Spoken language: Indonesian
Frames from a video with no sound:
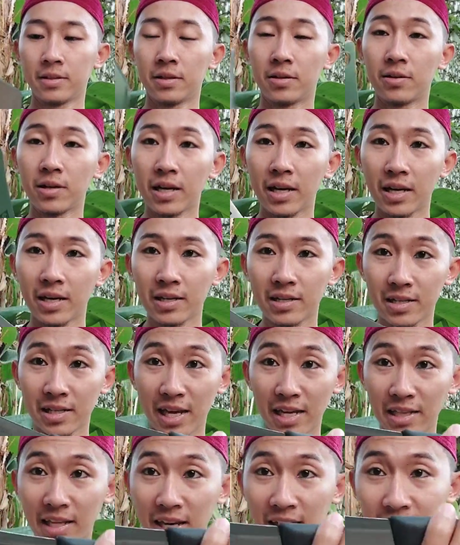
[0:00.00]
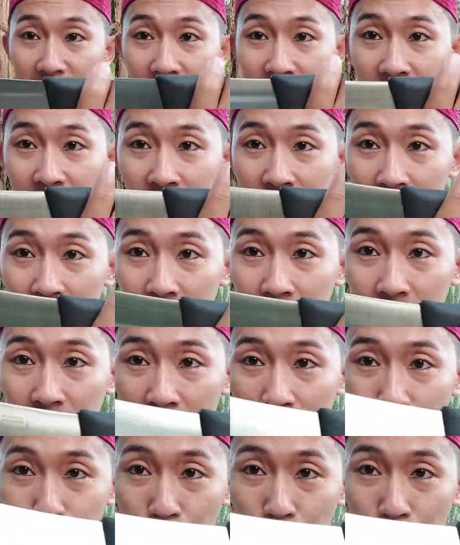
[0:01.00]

oke kelihatan ini